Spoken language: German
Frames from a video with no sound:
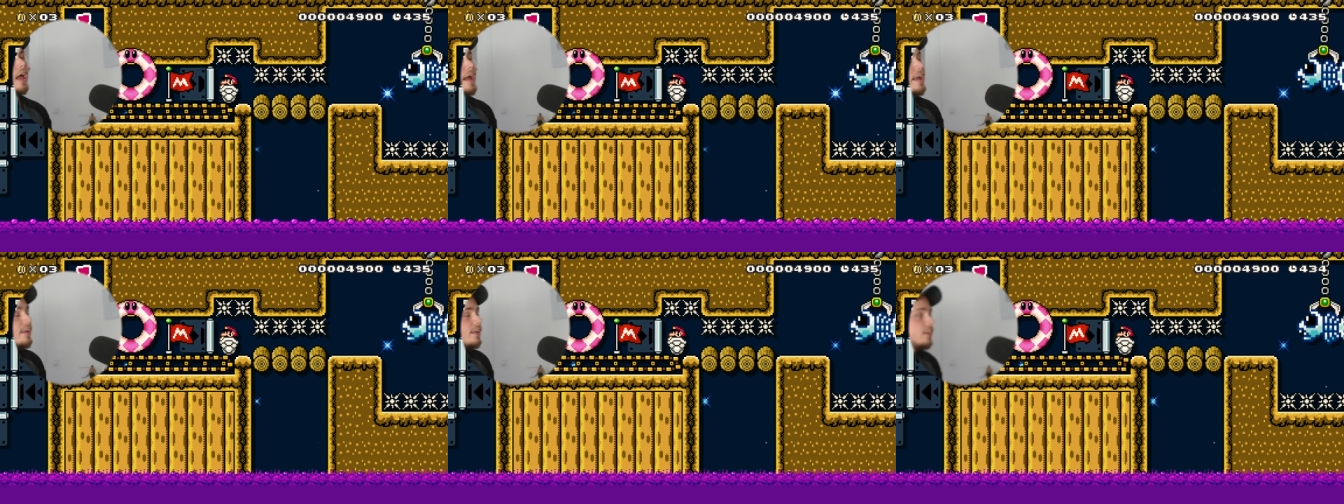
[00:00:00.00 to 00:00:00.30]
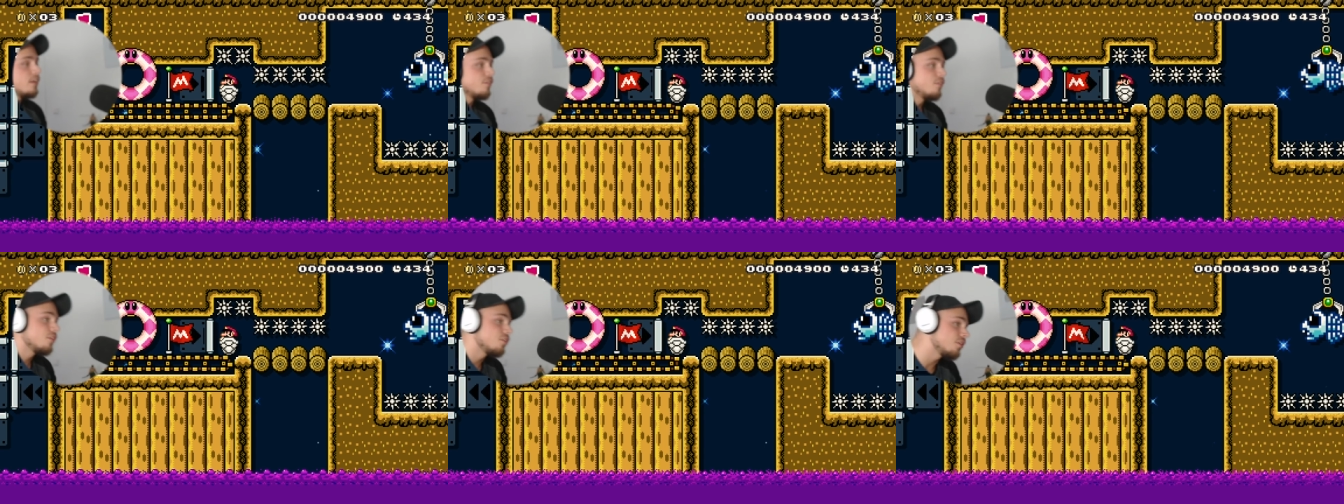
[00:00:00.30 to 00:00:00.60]

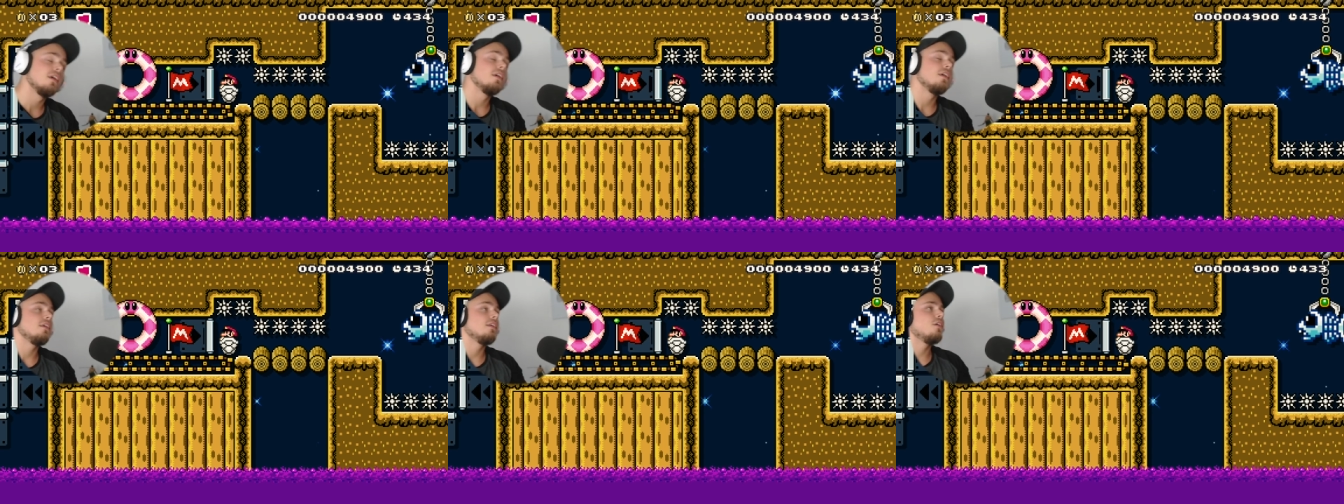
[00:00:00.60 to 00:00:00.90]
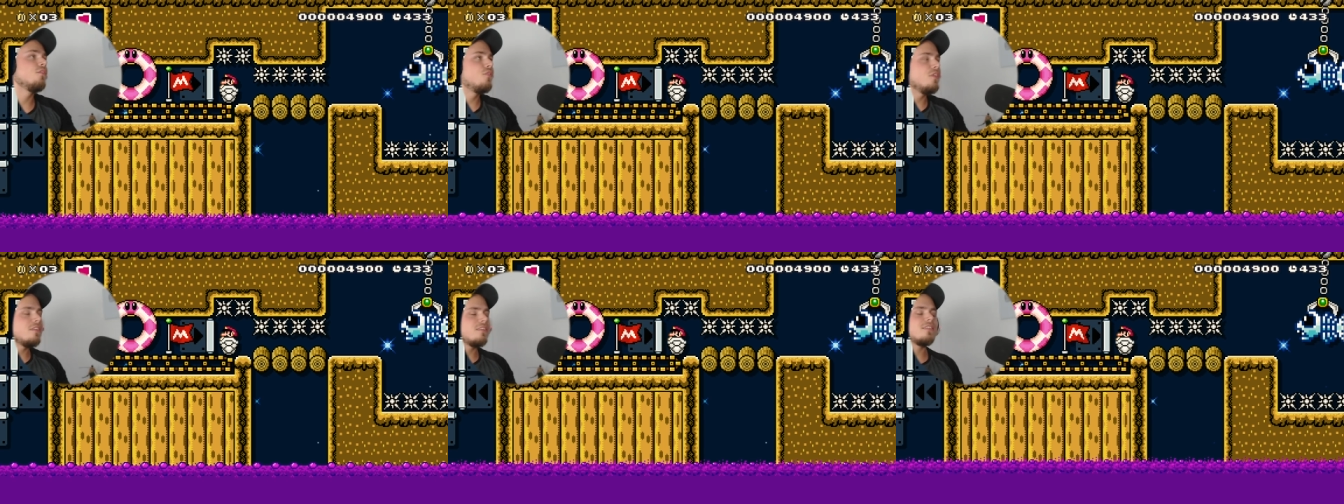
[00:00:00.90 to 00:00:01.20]
ihr wisst nicht,
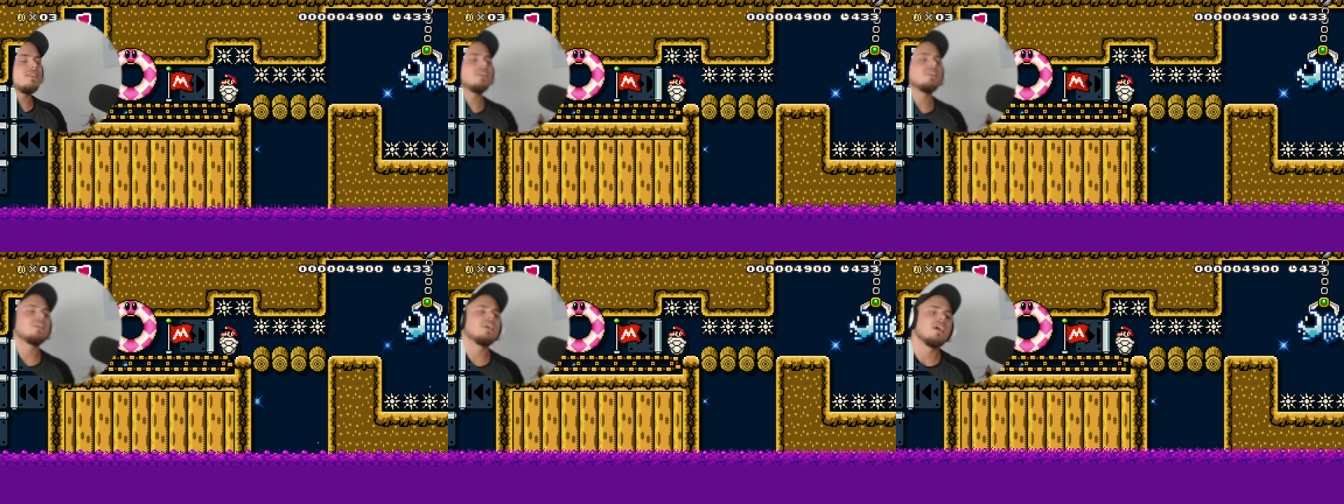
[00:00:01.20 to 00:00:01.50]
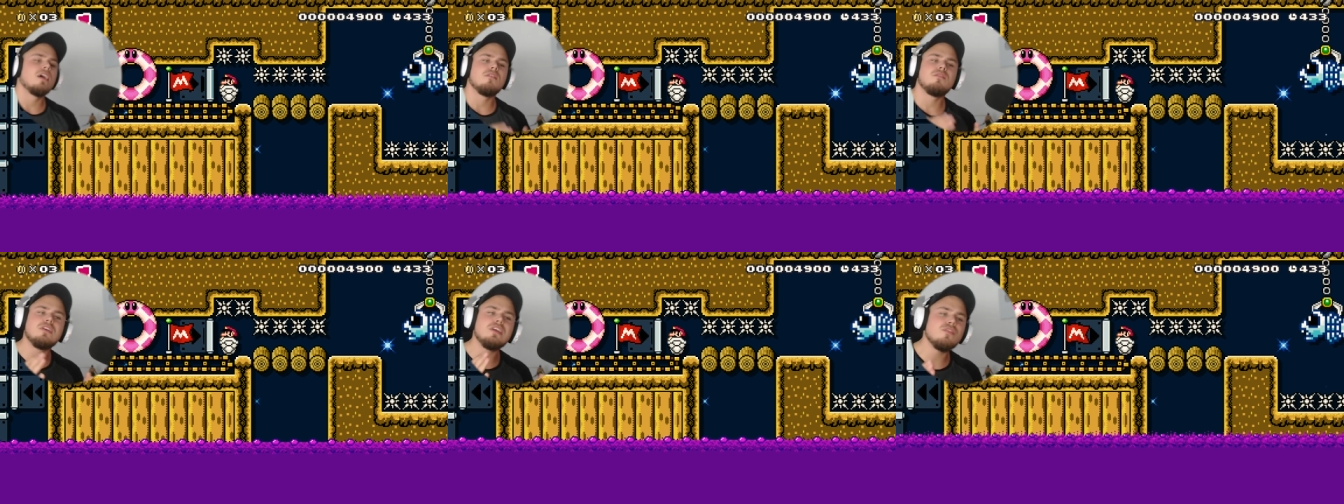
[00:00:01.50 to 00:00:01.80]
ihr wisst nicht,
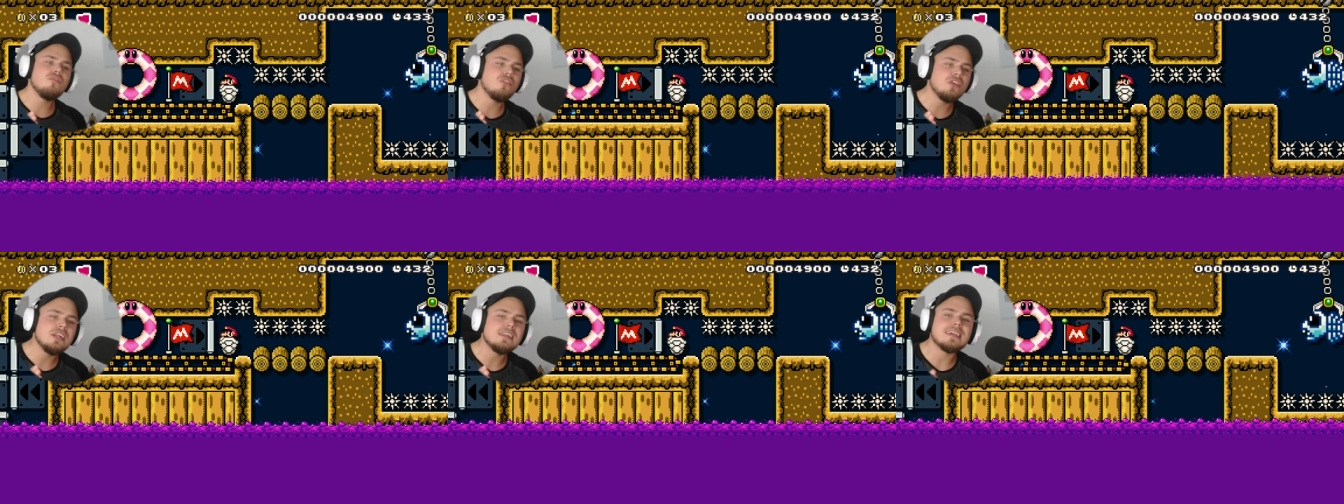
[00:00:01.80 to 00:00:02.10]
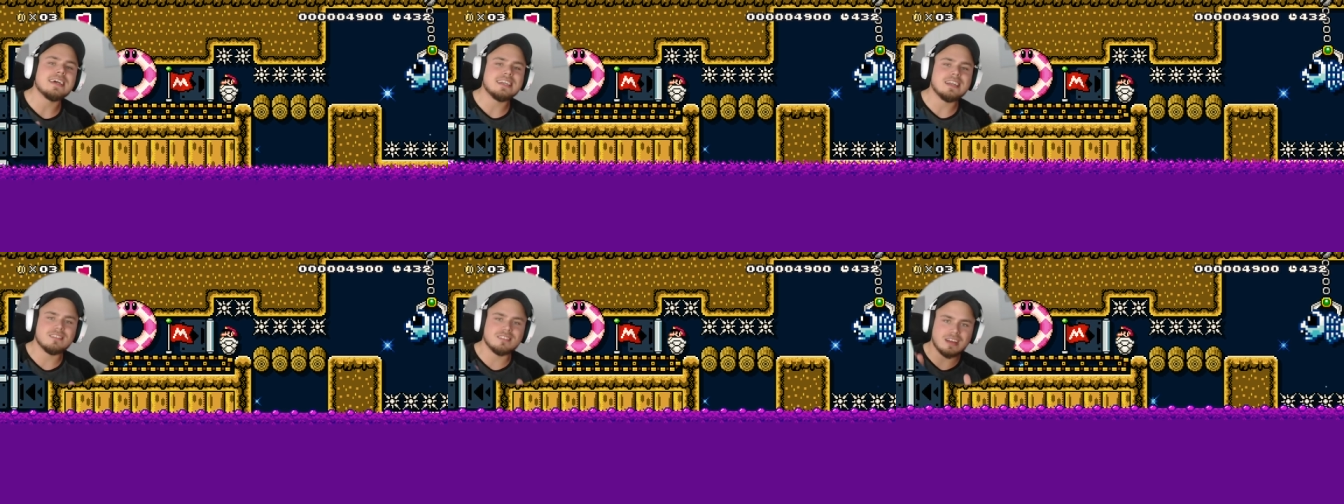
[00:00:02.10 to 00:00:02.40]
wie viel da
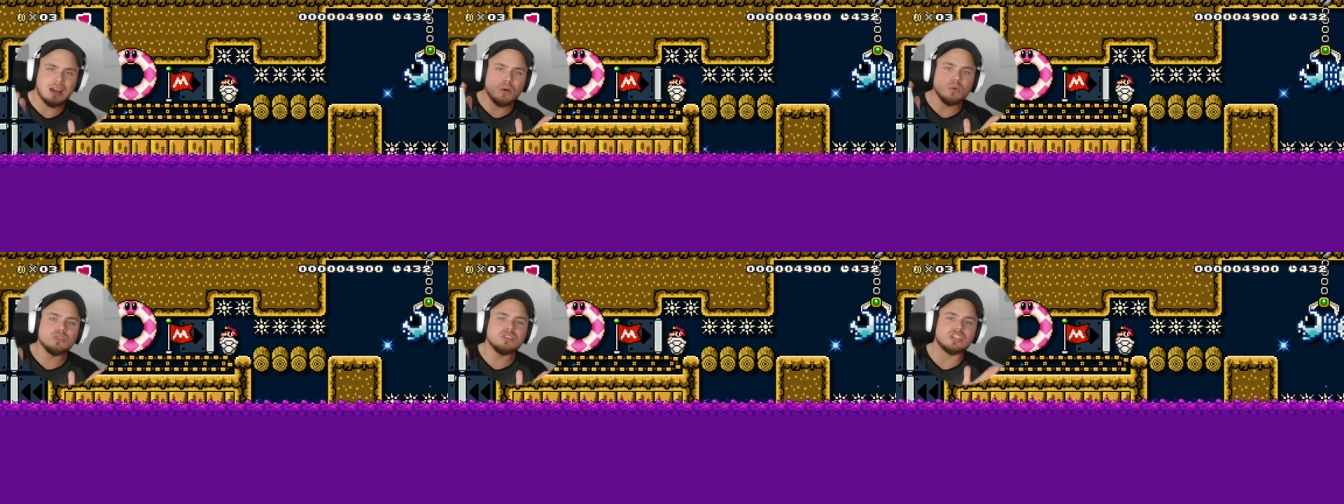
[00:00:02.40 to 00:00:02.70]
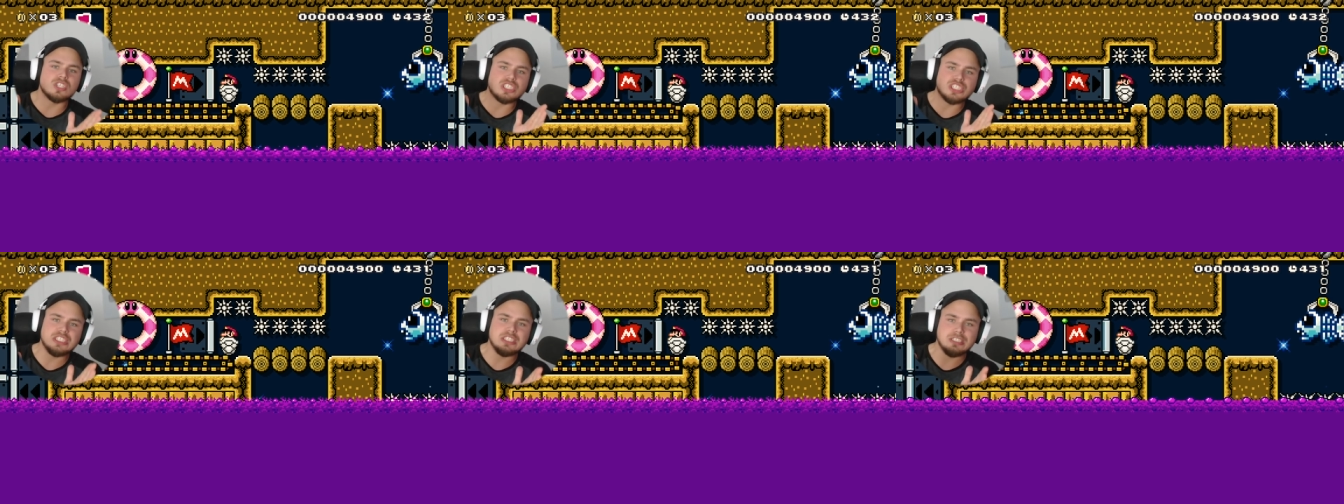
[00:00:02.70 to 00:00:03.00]
jetzt
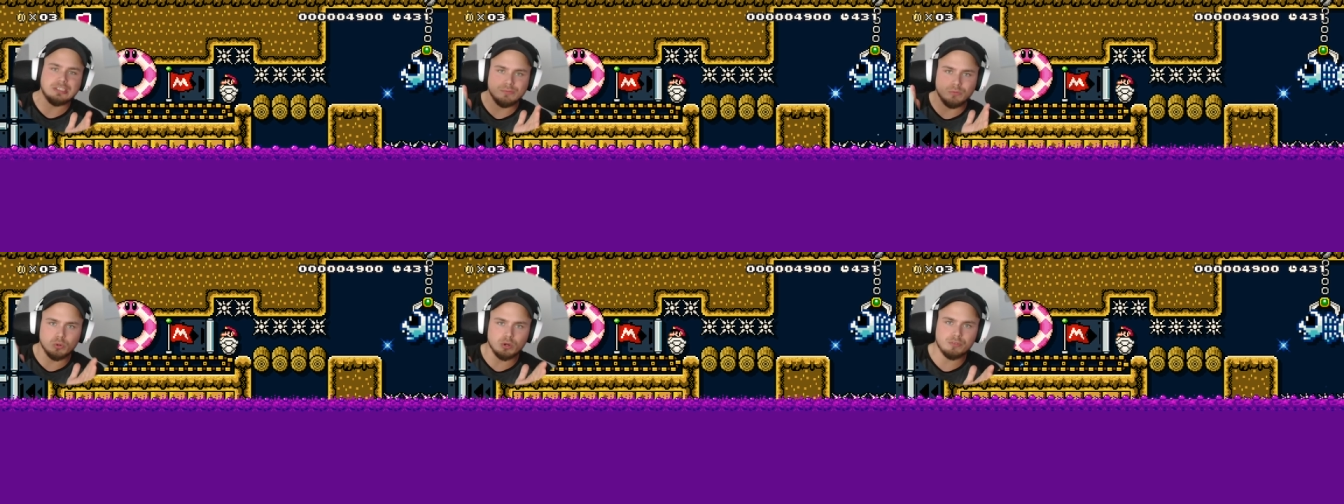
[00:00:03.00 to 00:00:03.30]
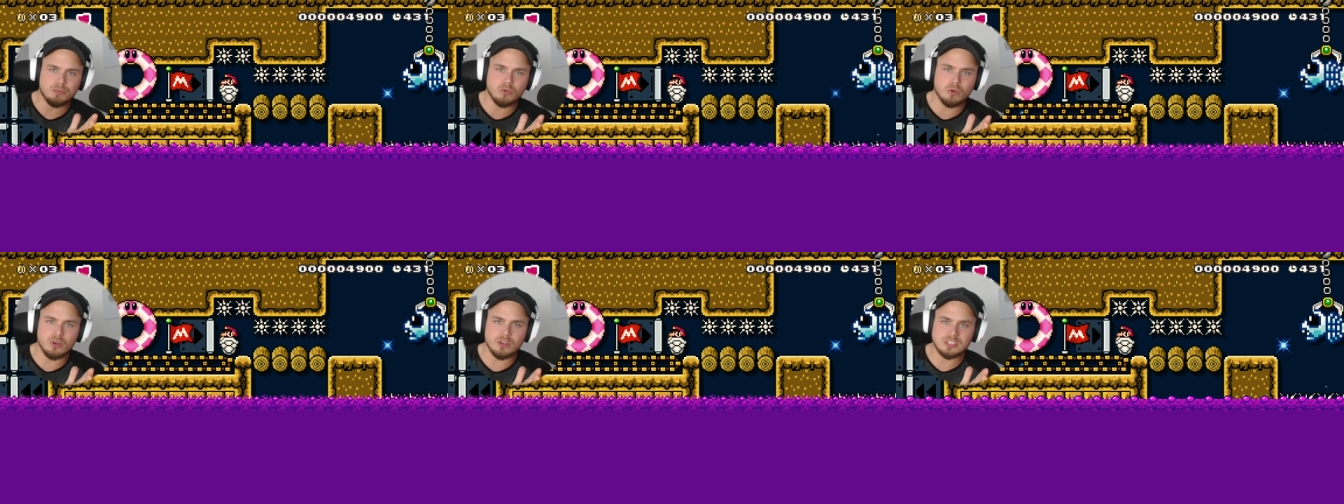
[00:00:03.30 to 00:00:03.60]
rausgeschnitten wurde
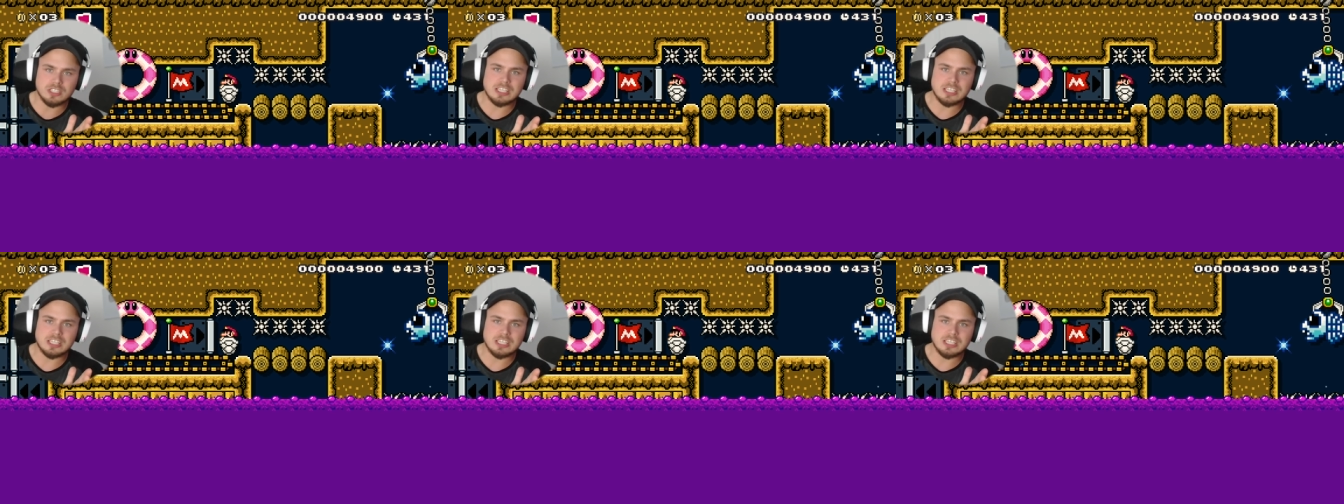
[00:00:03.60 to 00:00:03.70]
für euch.